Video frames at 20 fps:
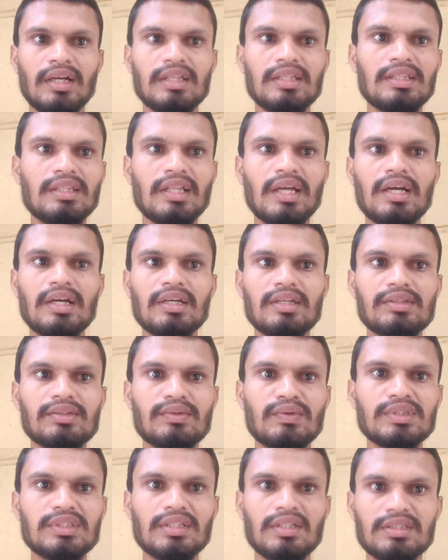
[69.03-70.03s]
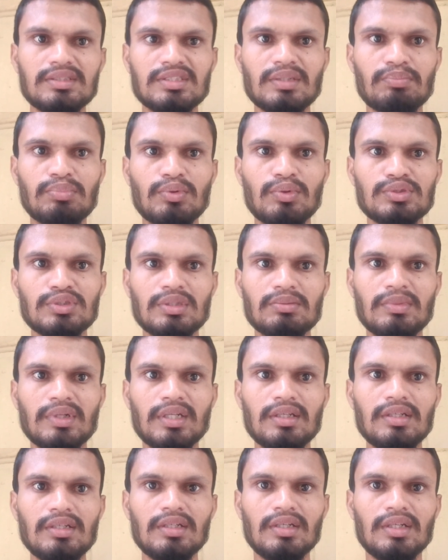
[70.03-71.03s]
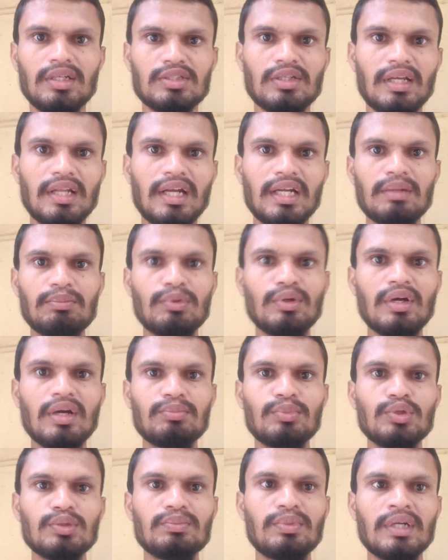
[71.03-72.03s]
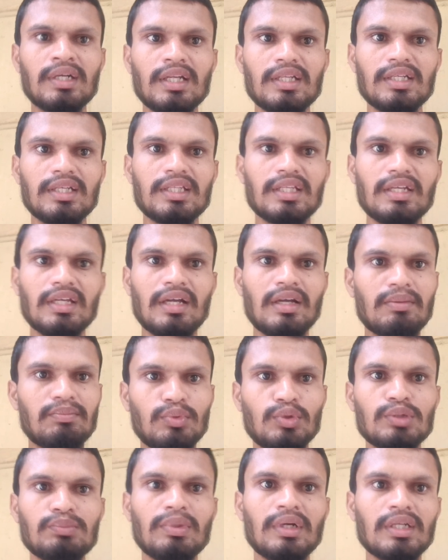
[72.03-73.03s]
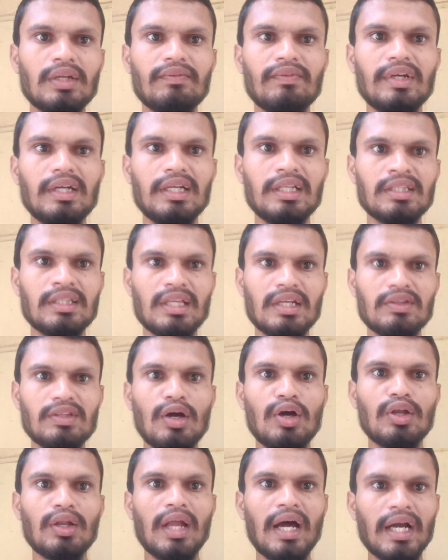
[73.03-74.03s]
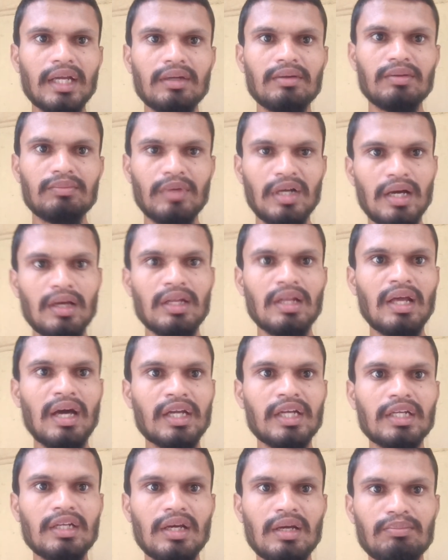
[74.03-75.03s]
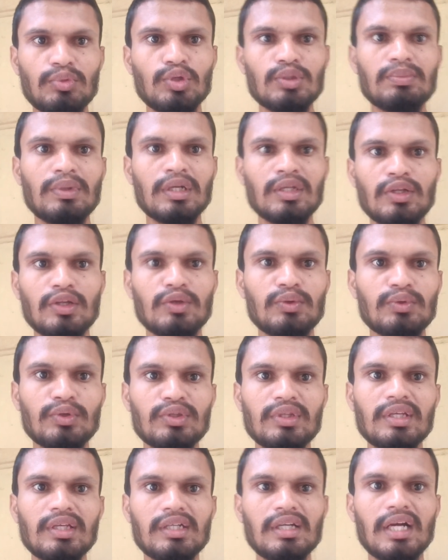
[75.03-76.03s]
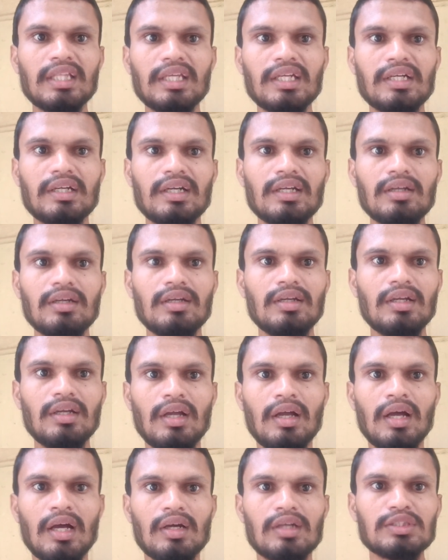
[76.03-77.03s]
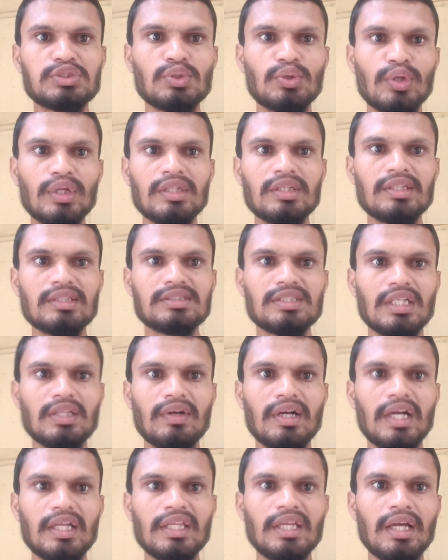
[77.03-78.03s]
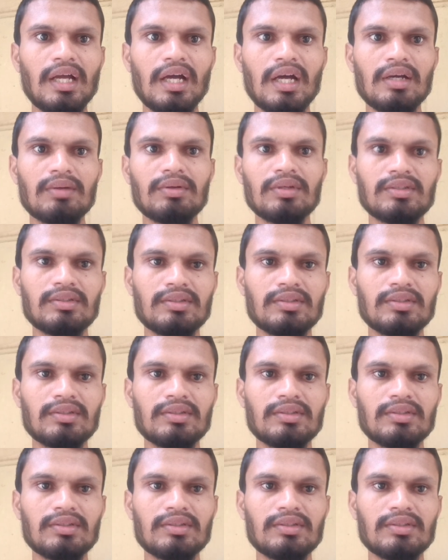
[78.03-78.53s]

అని నా క్వశ్చన్ అని చెప్పుకోవచ్చు అనమాట అలాంటప్పుడు ఆ బూత్ బంగ్లా దేనికి ఆ బూత్ బంగ్లా వెళ్ళిన తర్వాత ఆ లాక్ ఆ లాకెట్ ఆ బూత్ బంగ్లాలో ఉంటుంది కానీ ఇక్కడ స్టోరీ చదవగానే ఆ